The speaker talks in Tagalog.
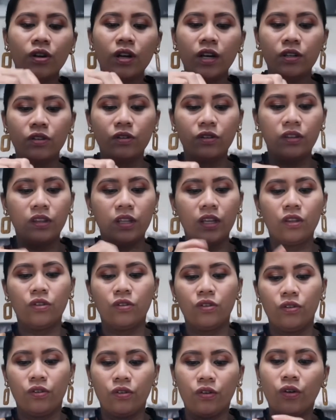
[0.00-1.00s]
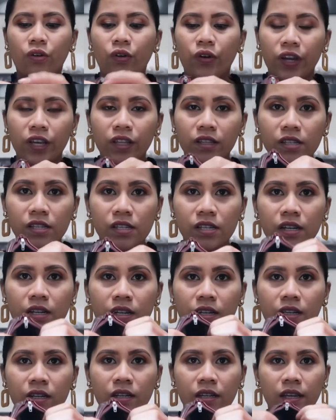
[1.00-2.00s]
Ganon, dito yung coins.
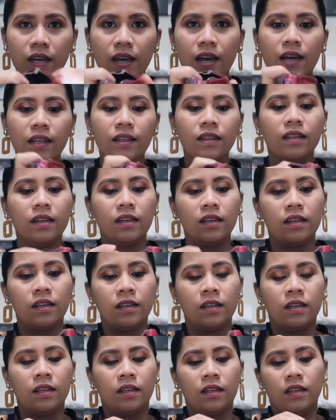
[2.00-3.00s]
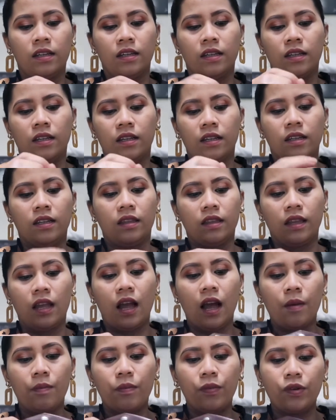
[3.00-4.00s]
Yan.
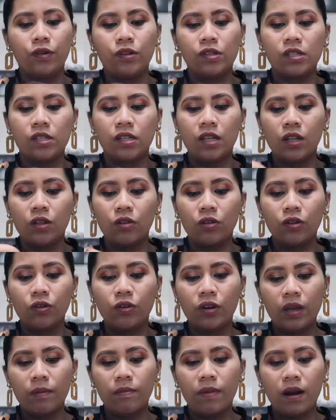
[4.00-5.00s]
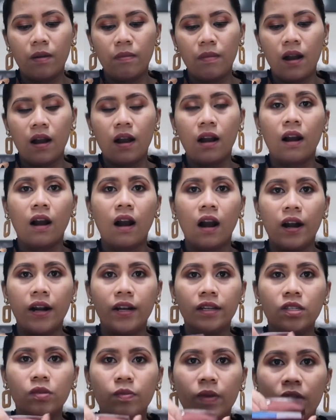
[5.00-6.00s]
Tapos, dito yung ibang mga
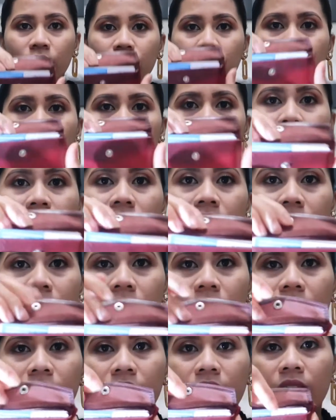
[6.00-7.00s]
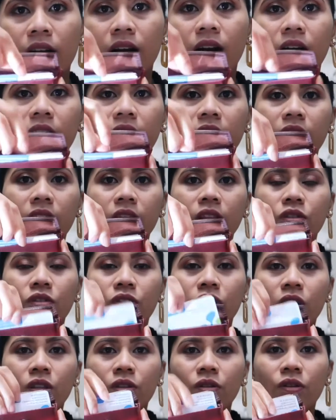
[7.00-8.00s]
cards. Meron siyang maliit din na card dito.
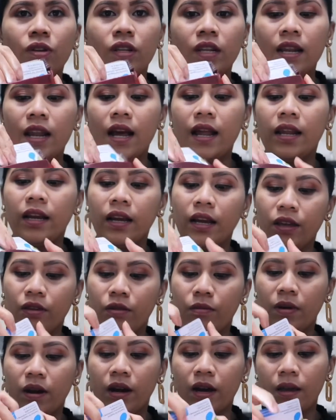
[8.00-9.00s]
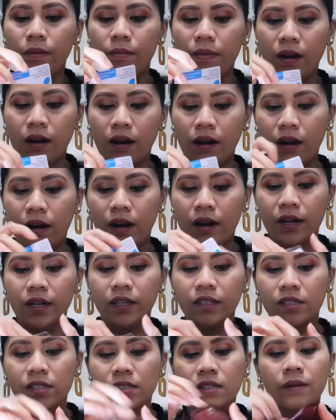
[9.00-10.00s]
Dito ko nilalagay yung mga ibang
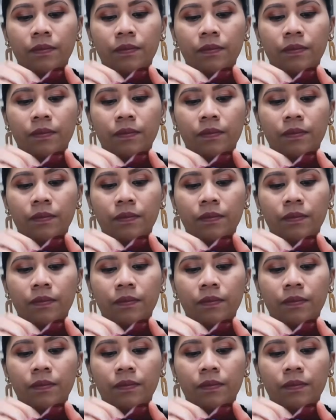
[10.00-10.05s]
cards.